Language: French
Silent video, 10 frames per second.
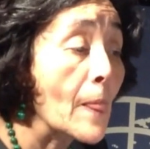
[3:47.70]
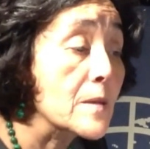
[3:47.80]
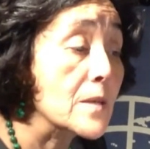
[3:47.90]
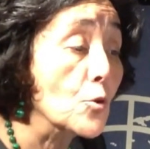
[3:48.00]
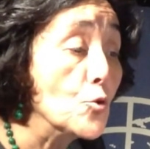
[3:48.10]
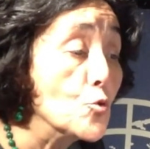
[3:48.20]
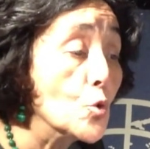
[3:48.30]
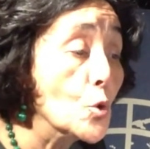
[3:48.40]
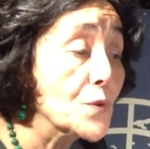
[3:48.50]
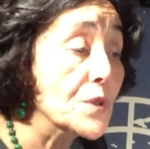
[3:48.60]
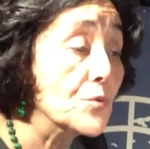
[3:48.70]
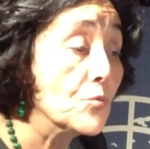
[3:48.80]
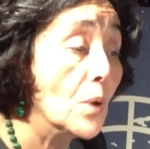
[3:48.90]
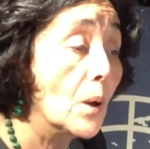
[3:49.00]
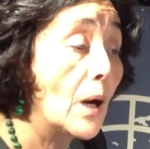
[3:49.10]
c'est que nous
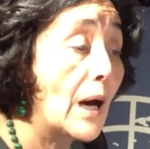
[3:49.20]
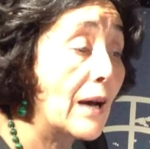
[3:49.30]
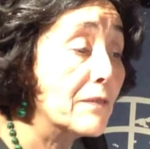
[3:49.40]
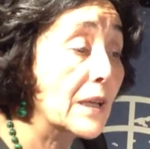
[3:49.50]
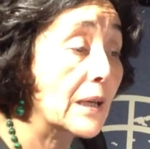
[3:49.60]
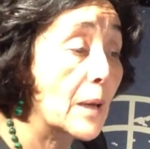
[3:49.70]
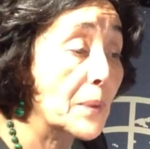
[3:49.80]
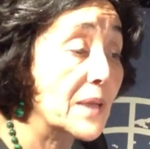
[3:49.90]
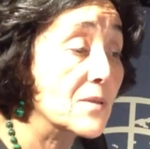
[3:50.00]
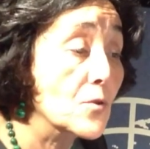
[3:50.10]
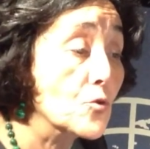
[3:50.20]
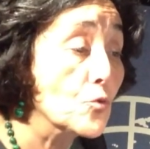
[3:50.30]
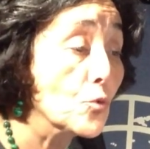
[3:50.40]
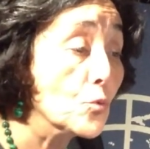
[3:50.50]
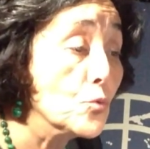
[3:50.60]
continuons avec la présence
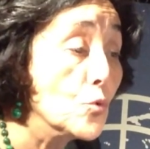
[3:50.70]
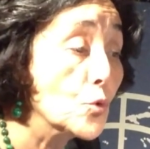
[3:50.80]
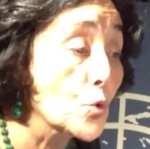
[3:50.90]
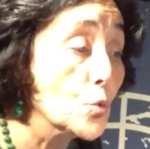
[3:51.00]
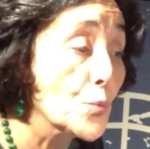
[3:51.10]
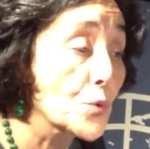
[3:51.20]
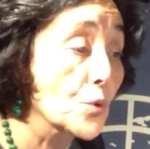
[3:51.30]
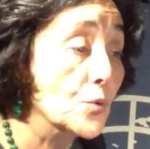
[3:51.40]
de nos troupes sur